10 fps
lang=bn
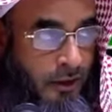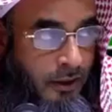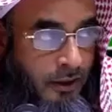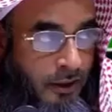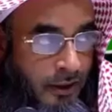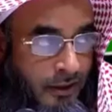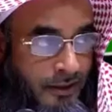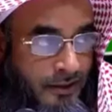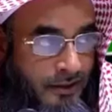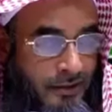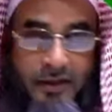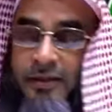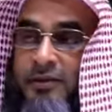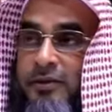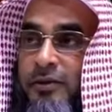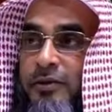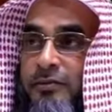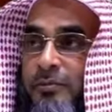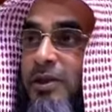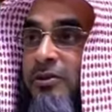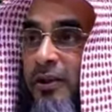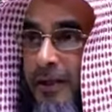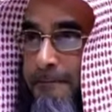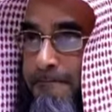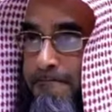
এখলাস তৃতীয় বেতরে